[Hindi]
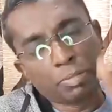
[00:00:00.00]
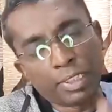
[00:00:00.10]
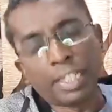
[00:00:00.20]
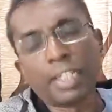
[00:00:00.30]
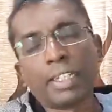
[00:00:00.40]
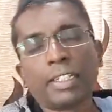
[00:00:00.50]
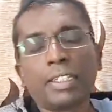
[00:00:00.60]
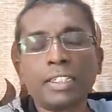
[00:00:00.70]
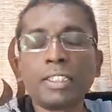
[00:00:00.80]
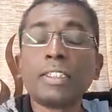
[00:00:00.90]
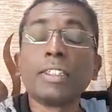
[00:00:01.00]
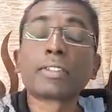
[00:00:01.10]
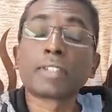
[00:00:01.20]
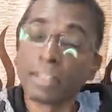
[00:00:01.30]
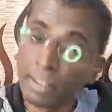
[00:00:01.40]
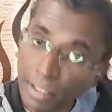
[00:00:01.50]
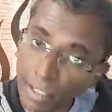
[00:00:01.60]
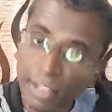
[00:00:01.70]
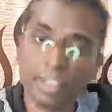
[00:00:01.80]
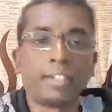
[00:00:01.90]
पता है कि ये
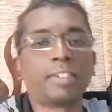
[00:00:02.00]
सत्य है